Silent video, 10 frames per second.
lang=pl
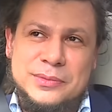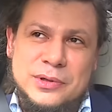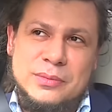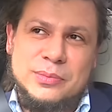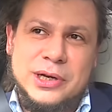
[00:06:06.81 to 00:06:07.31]

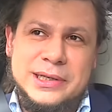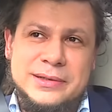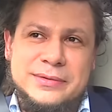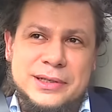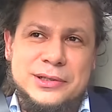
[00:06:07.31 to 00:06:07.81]
no,
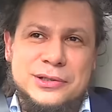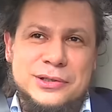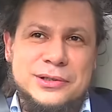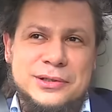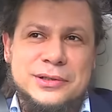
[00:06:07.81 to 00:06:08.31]
pokazywać
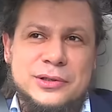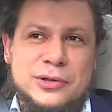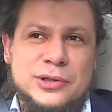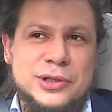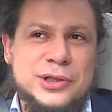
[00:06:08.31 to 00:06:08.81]
mhm. E,
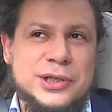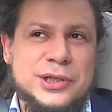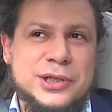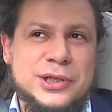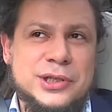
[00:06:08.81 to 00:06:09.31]
to, że życie
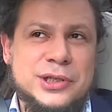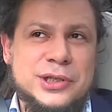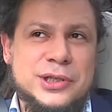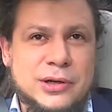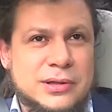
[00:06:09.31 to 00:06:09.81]
się nie kończy,